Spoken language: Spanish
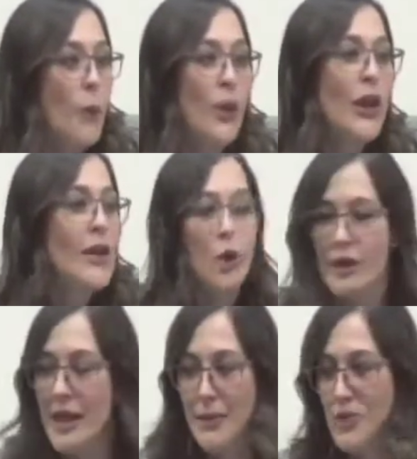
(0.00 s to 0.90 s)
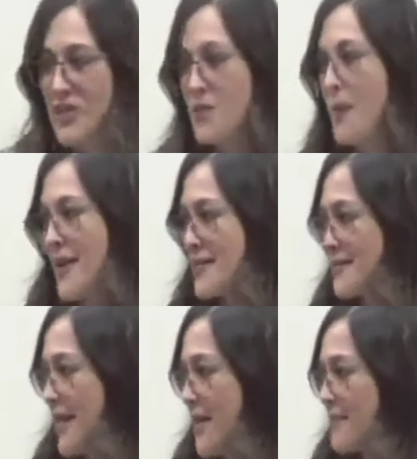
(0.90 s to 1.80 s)
porque no tenemos
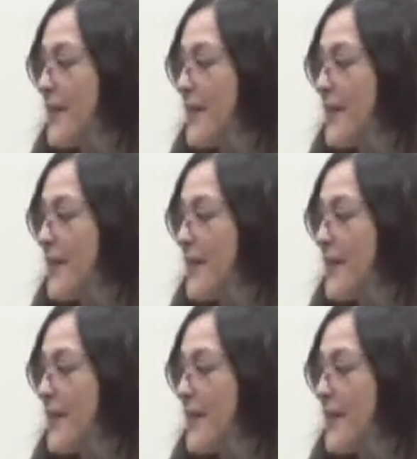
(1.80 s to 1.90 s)
experiencia.